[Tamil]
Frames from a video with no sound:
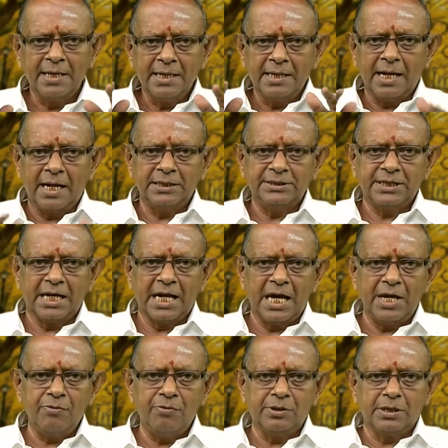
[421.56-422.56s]
நான்
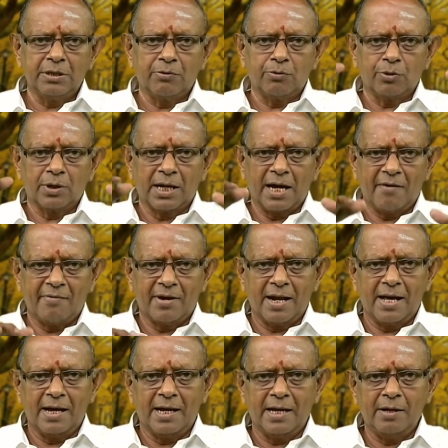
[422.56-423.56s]
ஜடாயுவுக்கு ஒரு
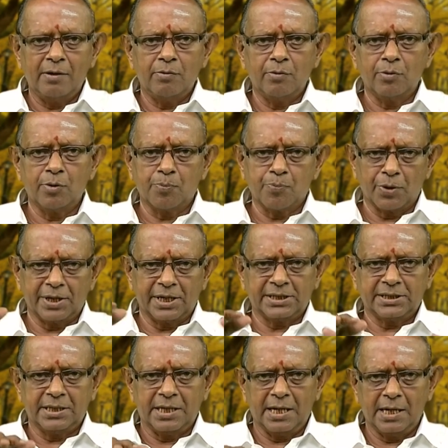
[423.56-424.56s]
கவராக ஒரு
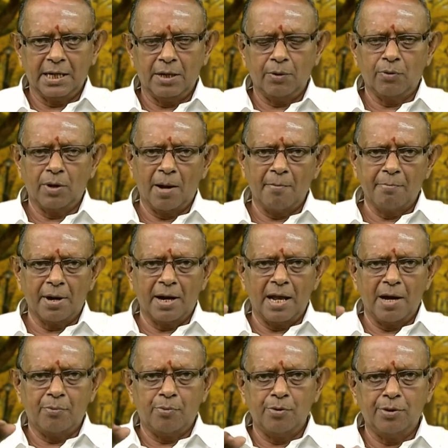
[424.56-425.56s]
ப்ரொடெக்ஷனாக ஒரு
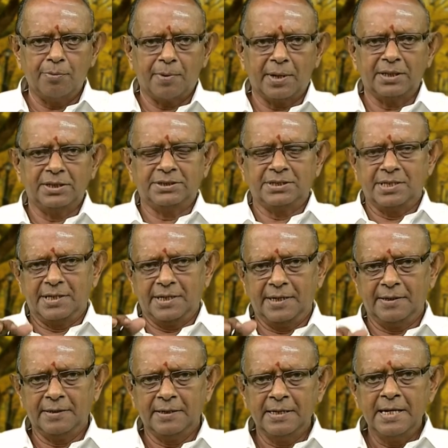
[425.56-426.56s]
அம்ப்ரலா போன்று பறந்து
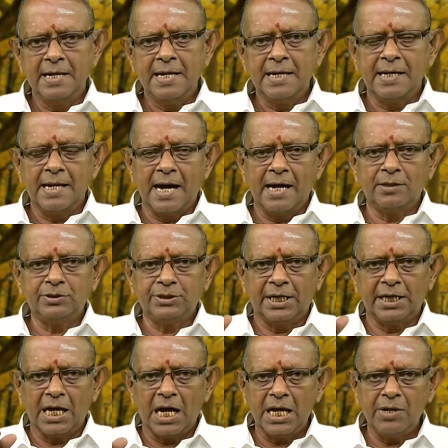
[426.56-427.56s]
சென்றேன் நான்
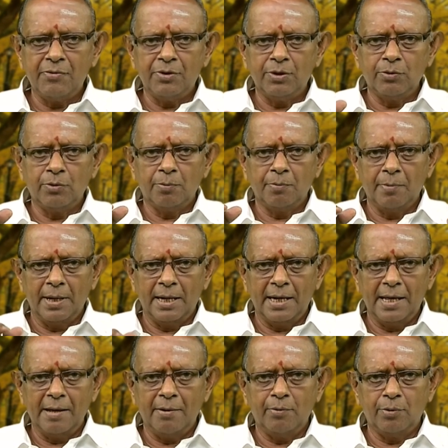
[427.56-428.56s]
ஜடாயுவின்
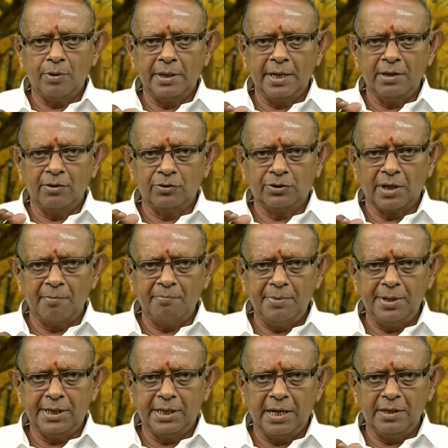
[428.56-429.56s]
மேலே என்
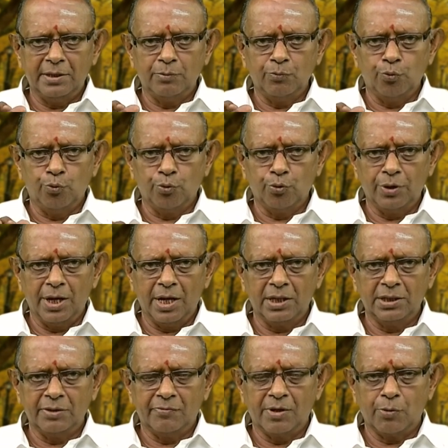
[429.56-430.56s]
தம்பிக்கு ஏதும் ஊர்
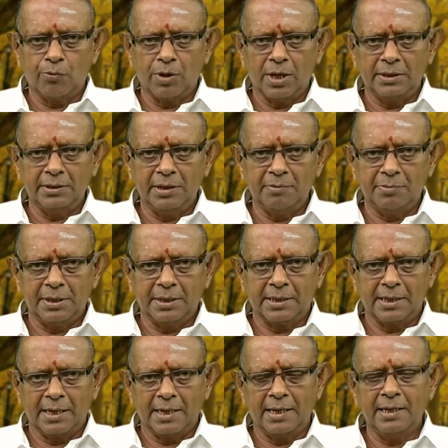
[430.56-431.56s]
ஏறிந்து விடக்கூடாது
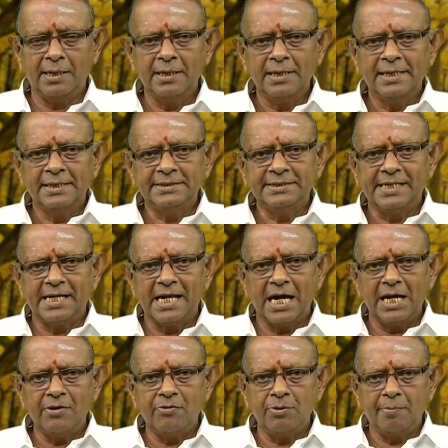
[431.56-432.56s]
என்பதற்காக
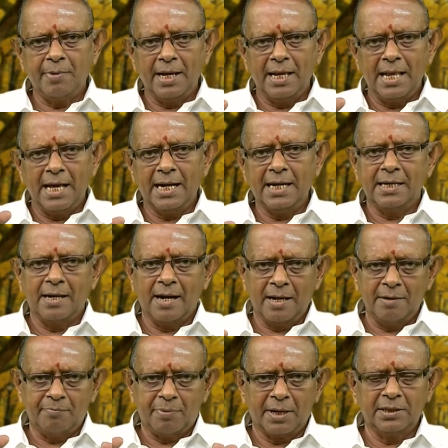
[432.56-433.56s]
ஜடாயுவின் மேலாக
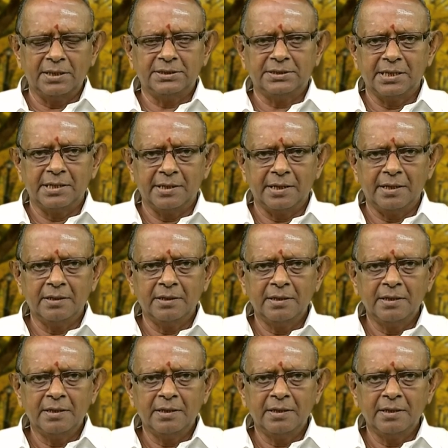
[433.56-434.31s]
நான் பறந்து சென்றேன்